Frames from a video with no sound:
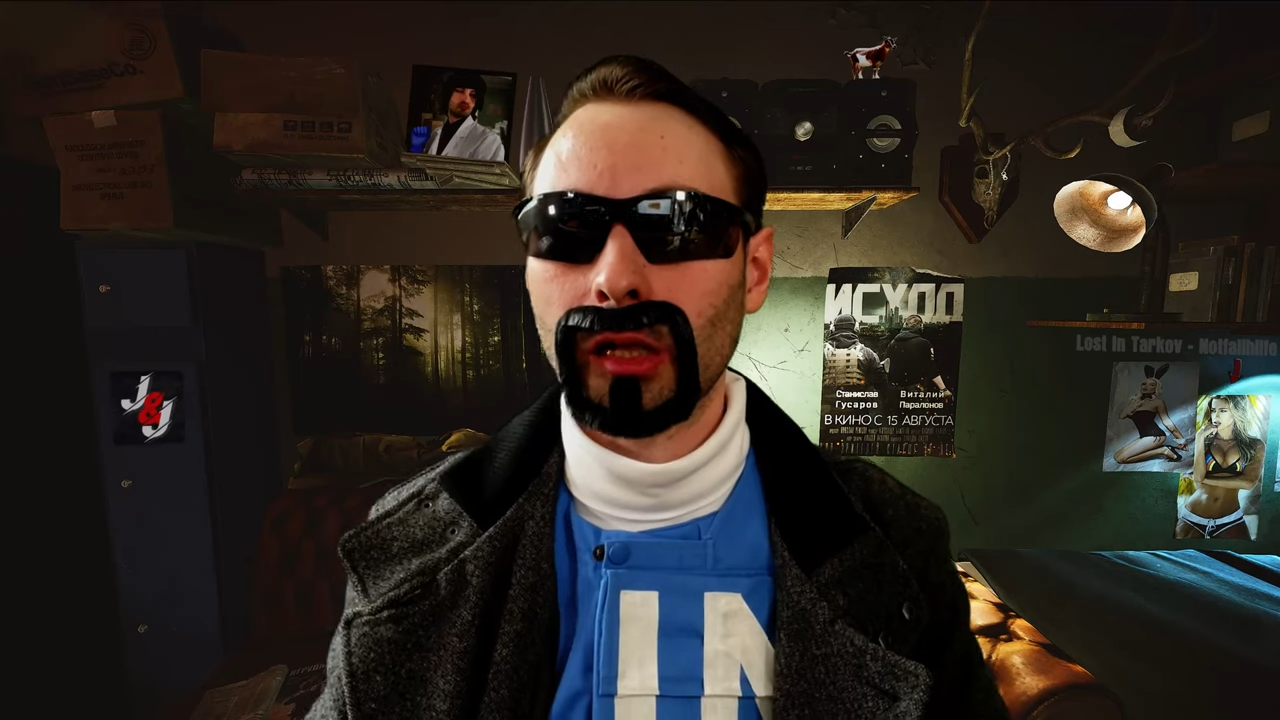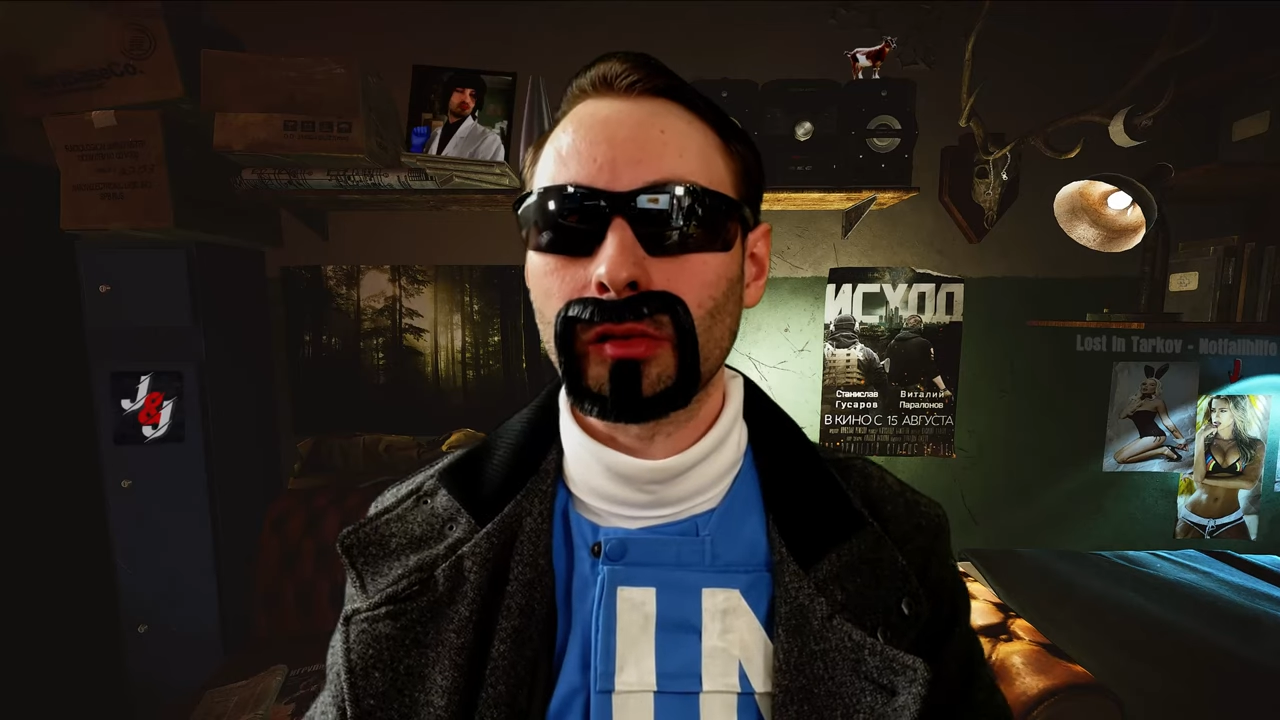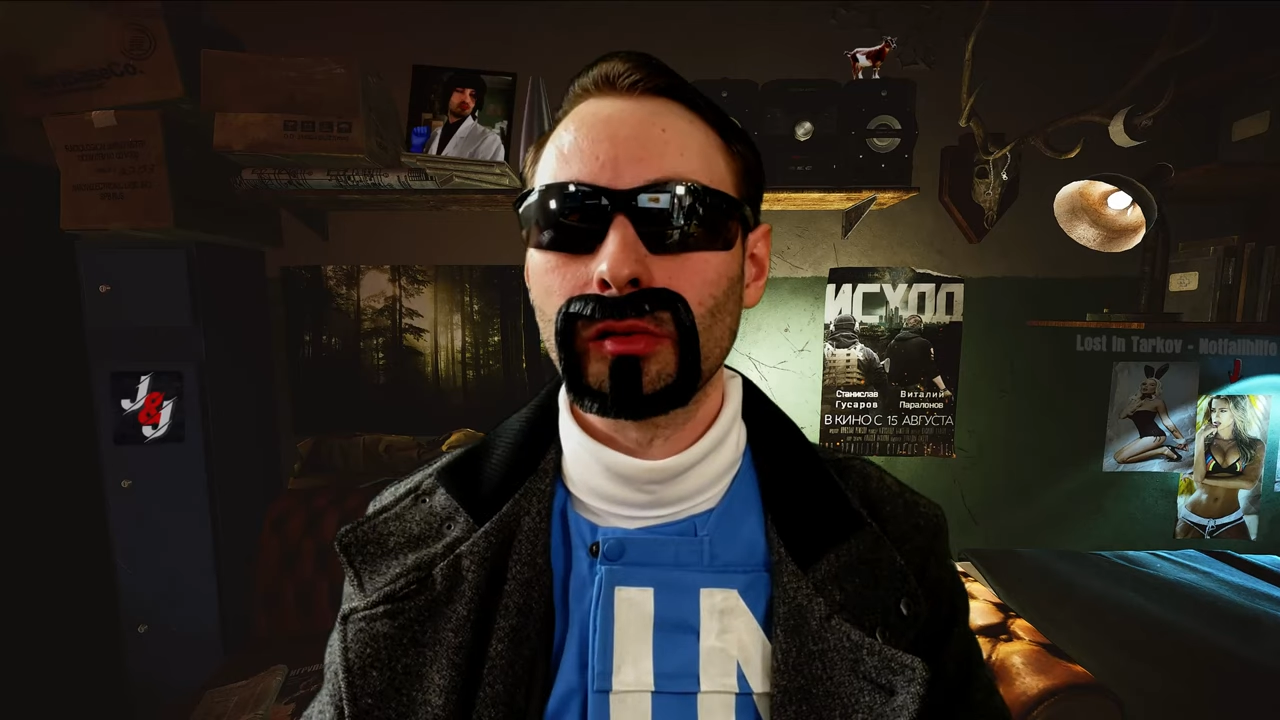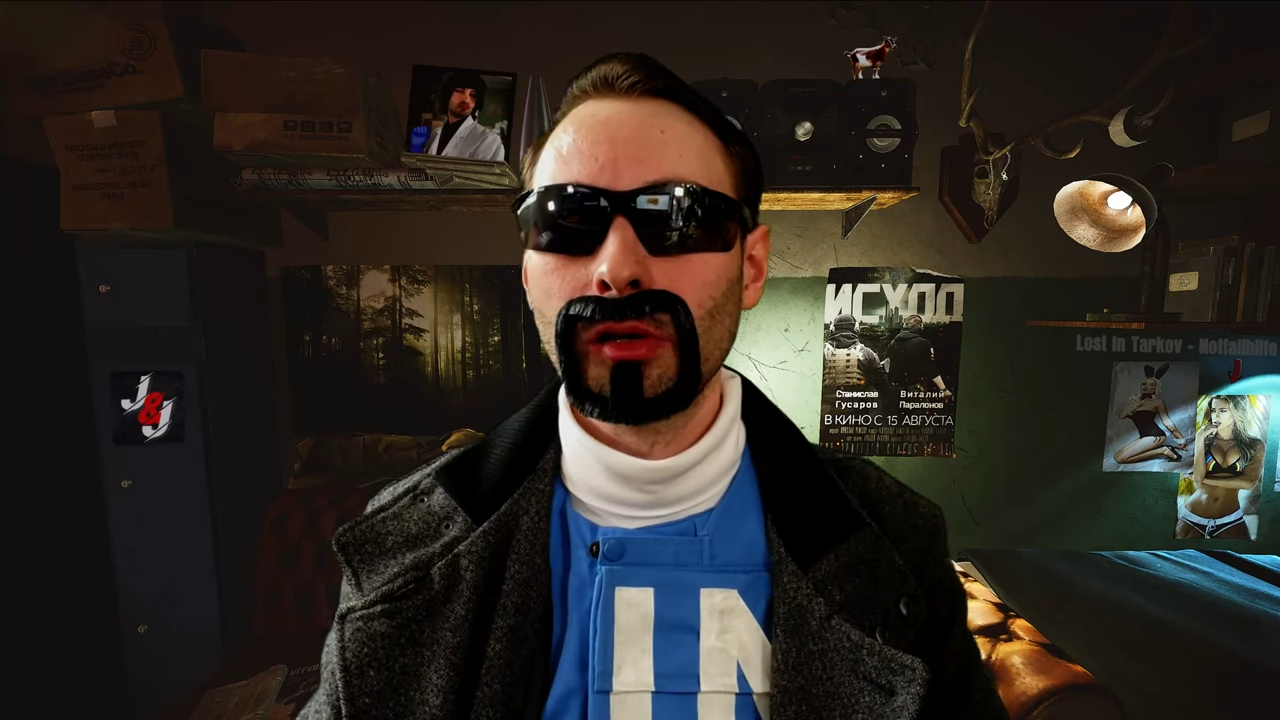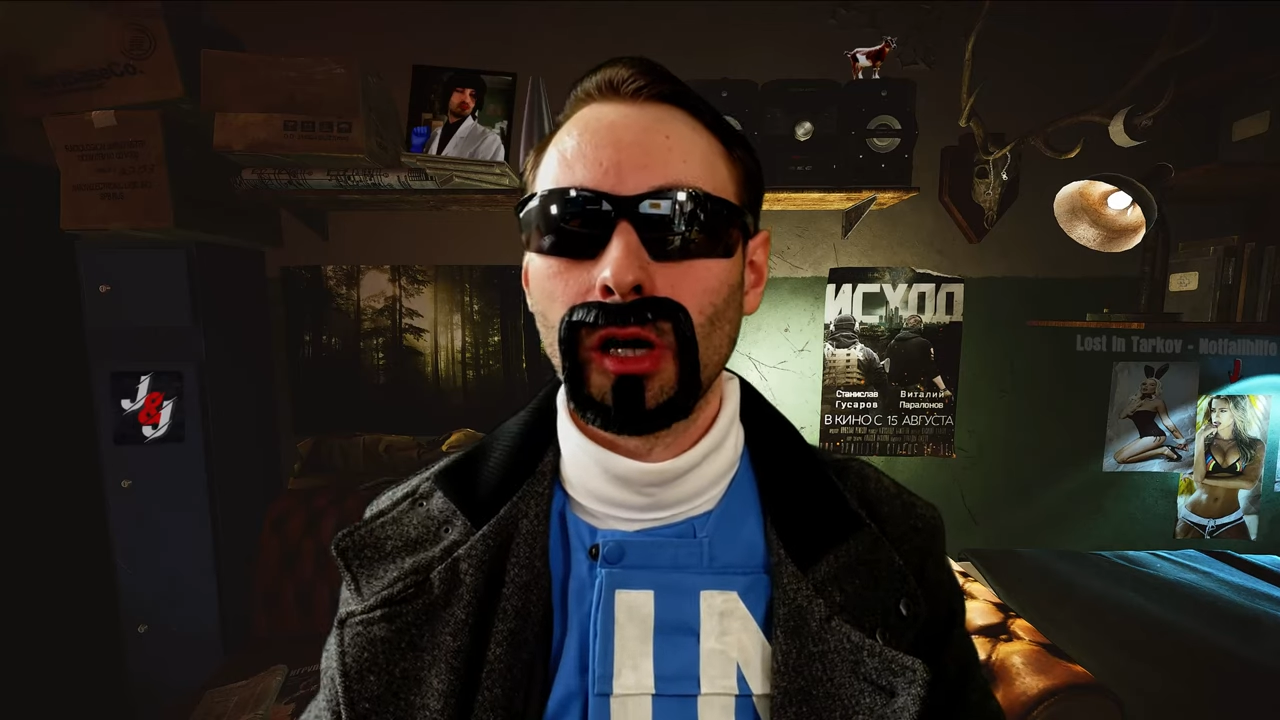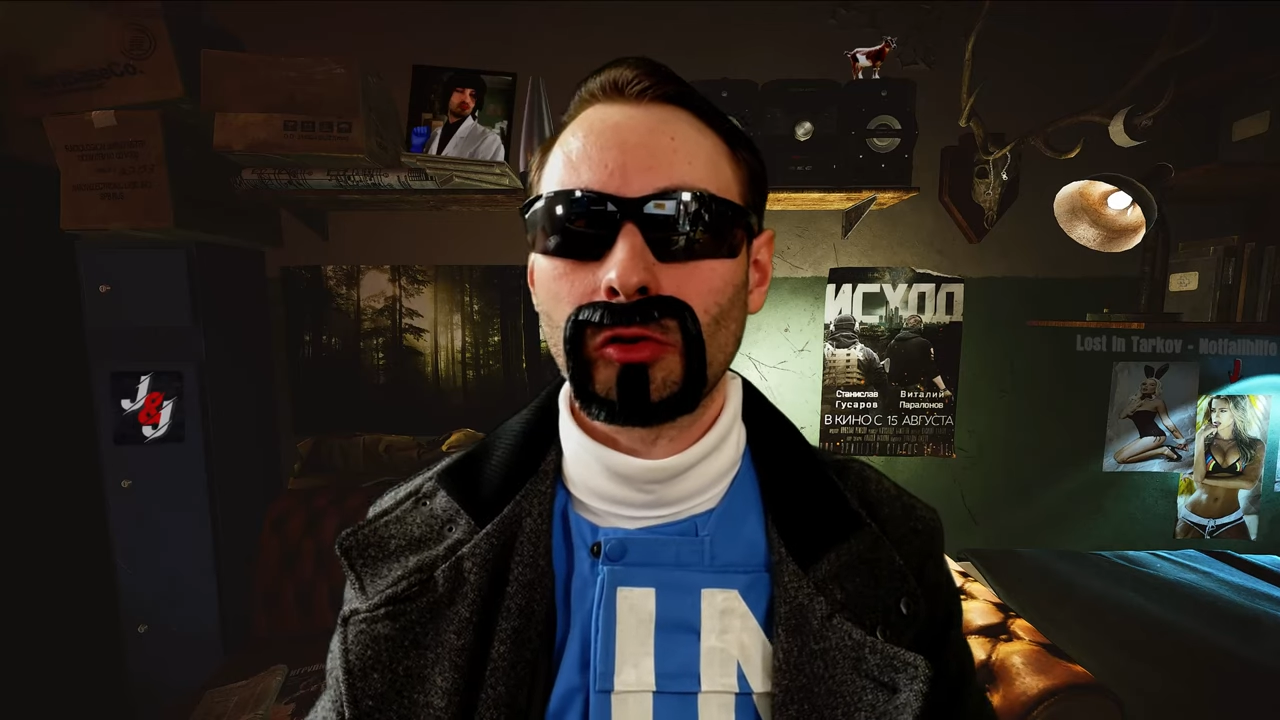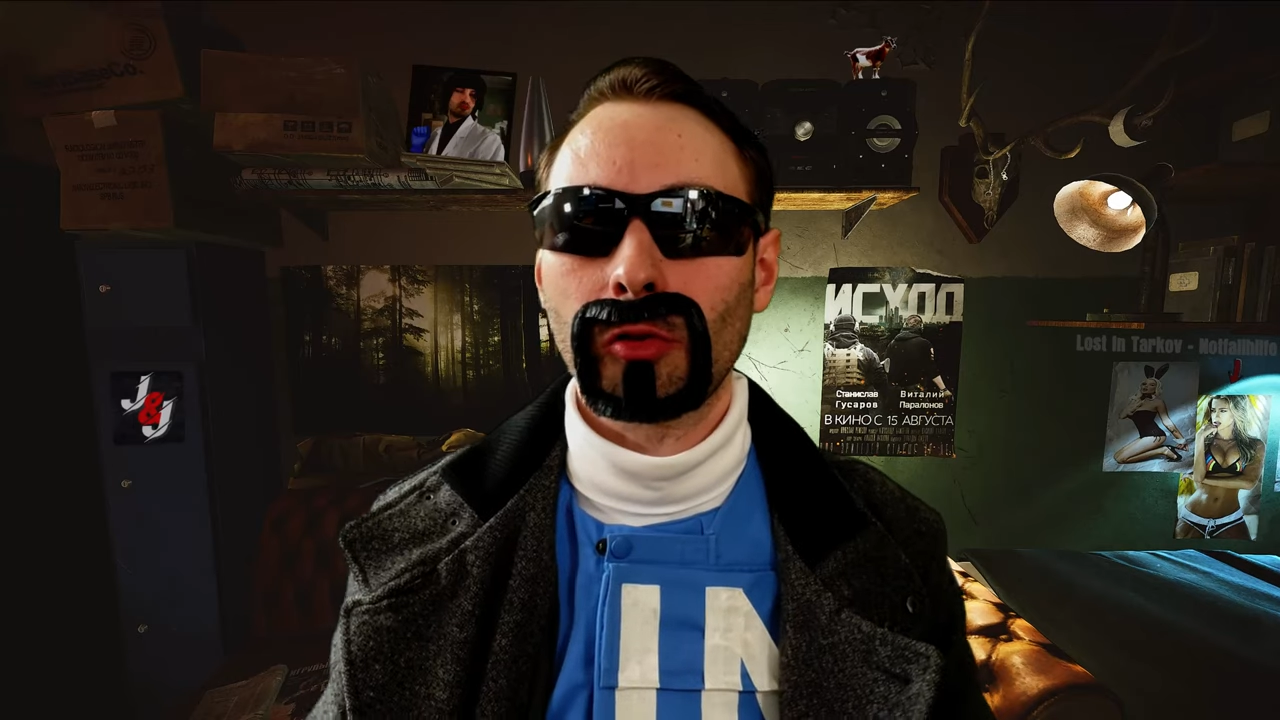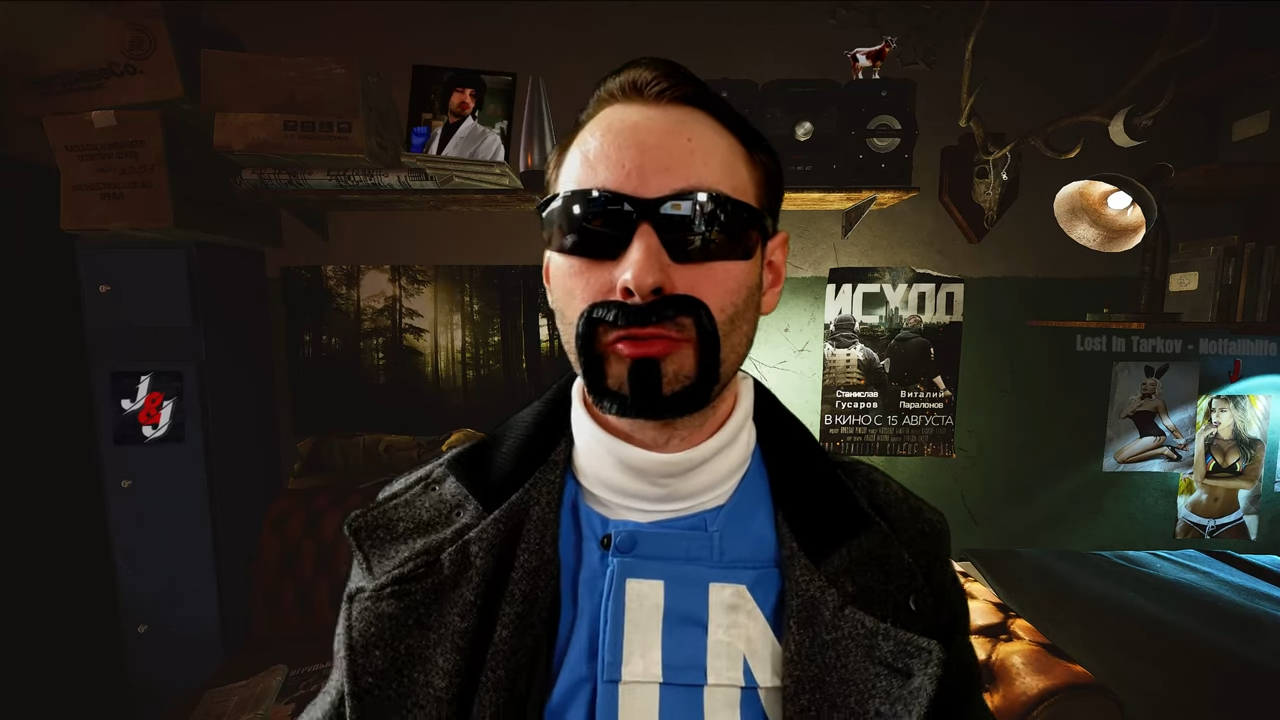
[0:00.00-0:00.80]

achten. Also